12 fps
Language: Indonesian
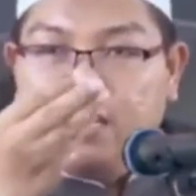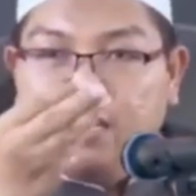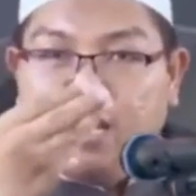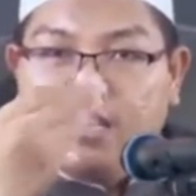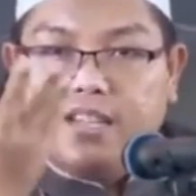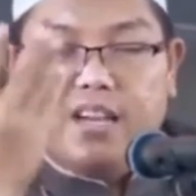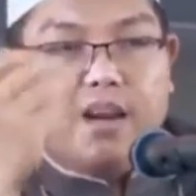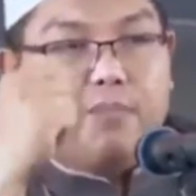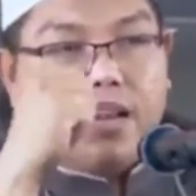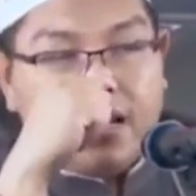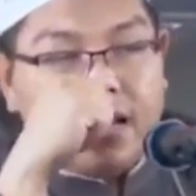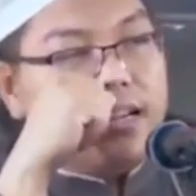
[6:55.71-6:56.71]
Anda
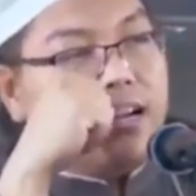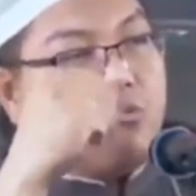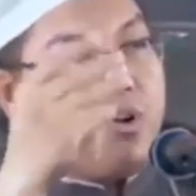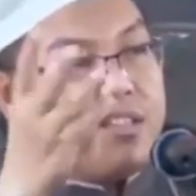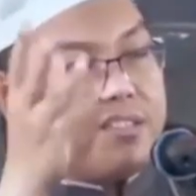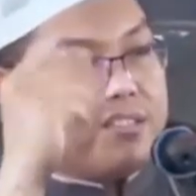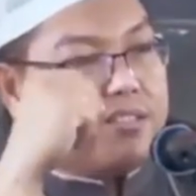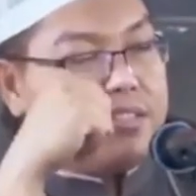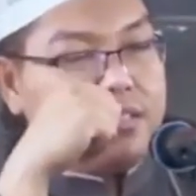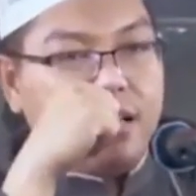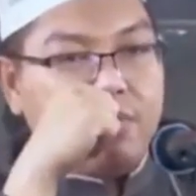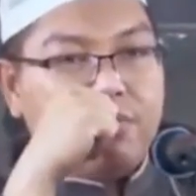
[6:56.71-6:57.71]
hafalan Anda kuat
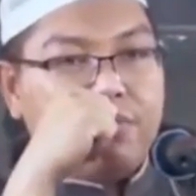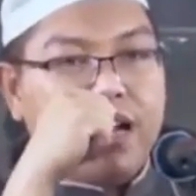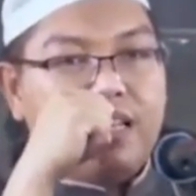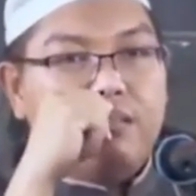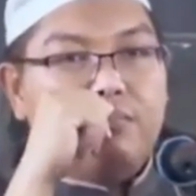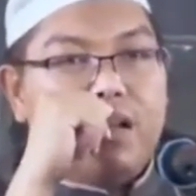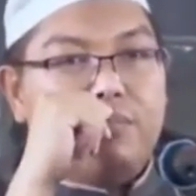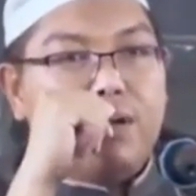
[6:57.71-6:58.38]
setiap hari berapa